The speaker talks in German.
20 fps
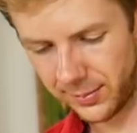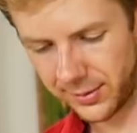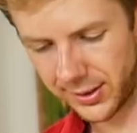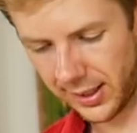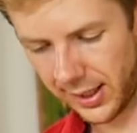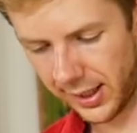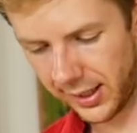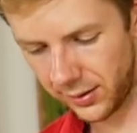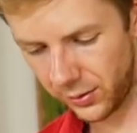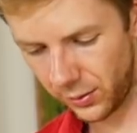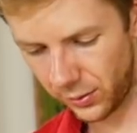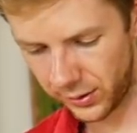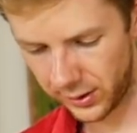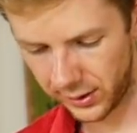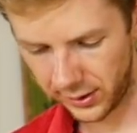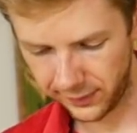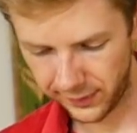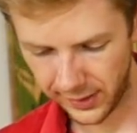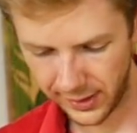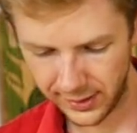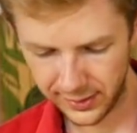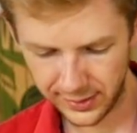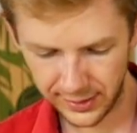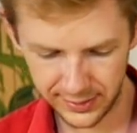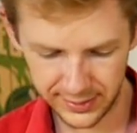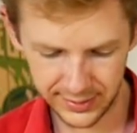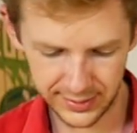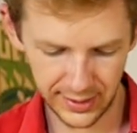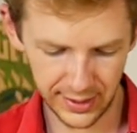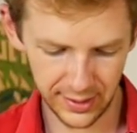dem Salat. Und ihr werdet
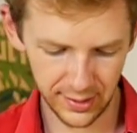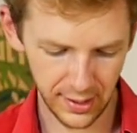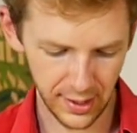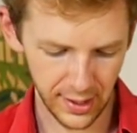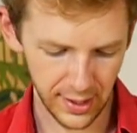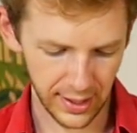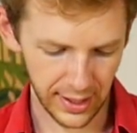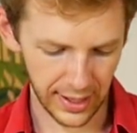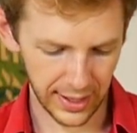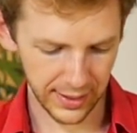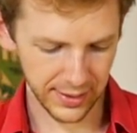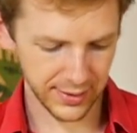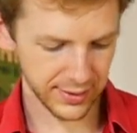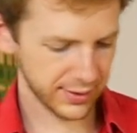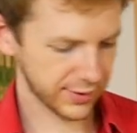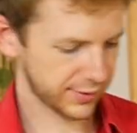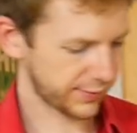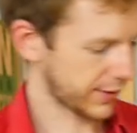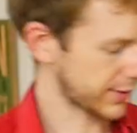jetzt sehen, all dieses